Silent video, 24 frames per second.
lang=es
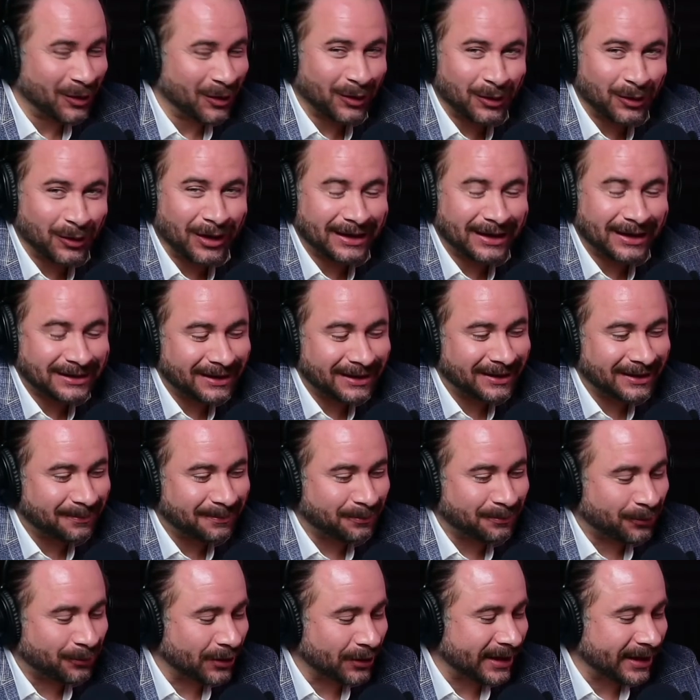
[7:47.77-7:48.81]
lo, hace
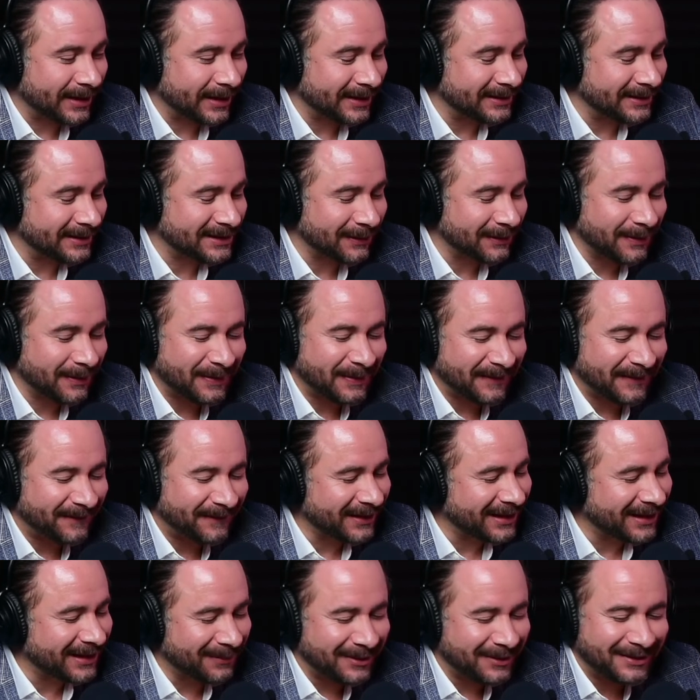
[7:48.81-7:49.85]
porque sabe
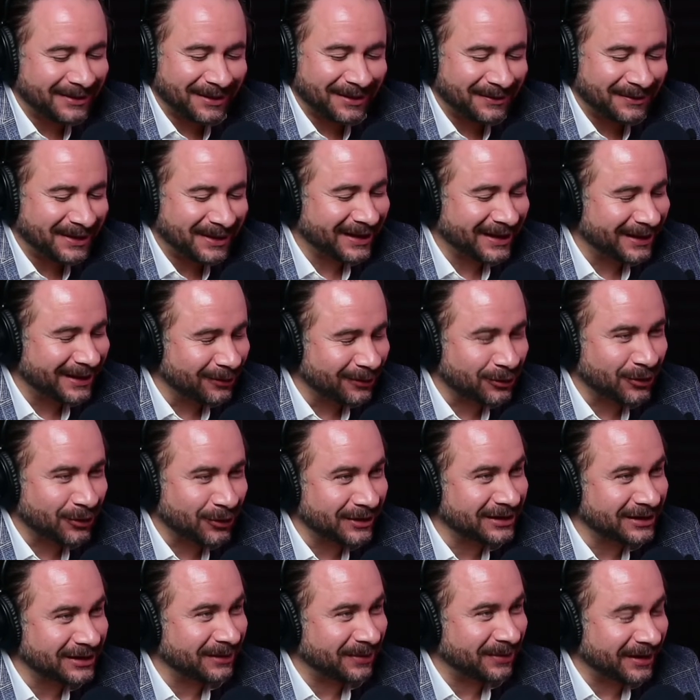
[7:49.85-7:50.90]
perfectamente bien qué
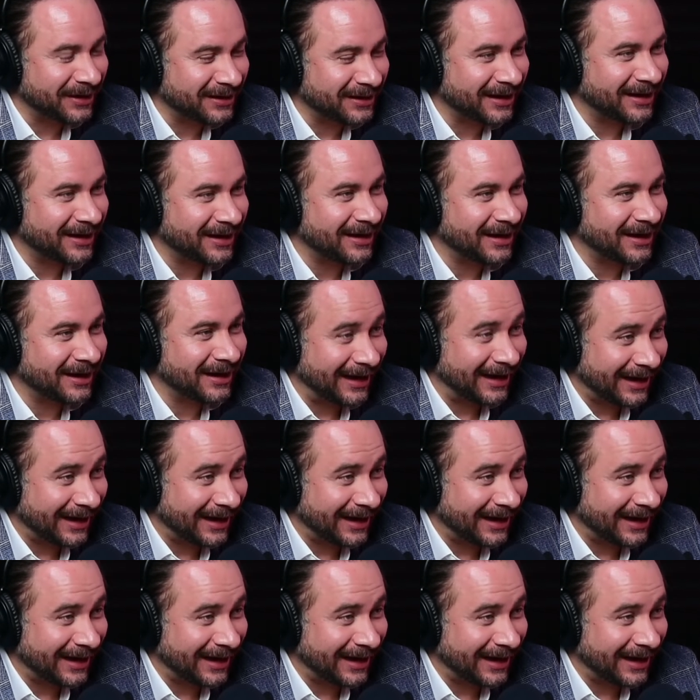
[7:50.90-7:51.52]
botones apretarle